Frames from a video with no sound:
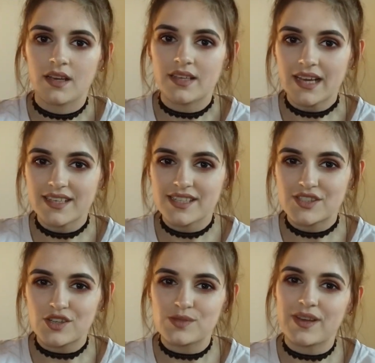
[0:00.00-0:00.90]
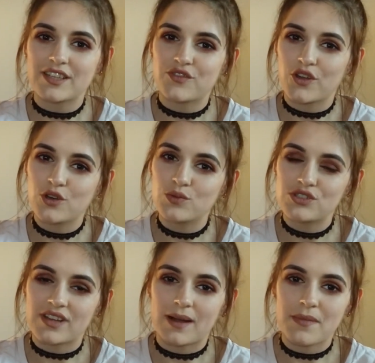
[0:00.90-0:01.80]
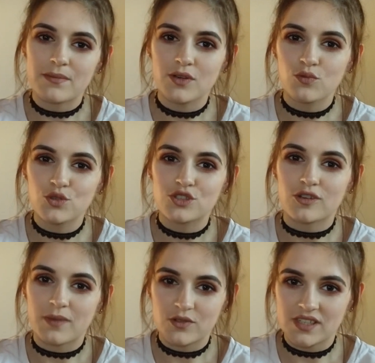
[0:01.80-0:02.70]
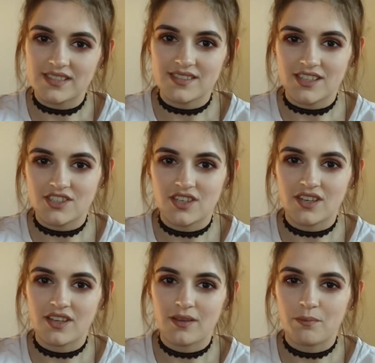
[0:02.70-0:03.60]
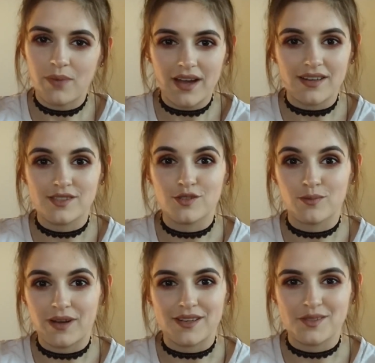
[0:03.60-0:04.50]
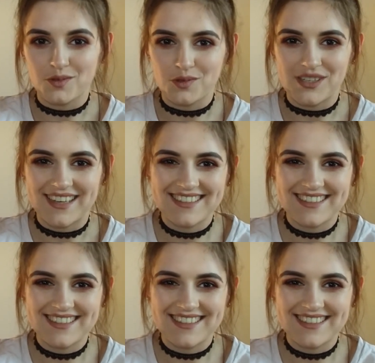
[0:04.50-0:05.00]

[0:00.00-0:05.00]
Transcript: Jaki jest rozmiar Twojego łóżka? Mamy łóżko małżeńskie, czyli bardzo, bardzo duże.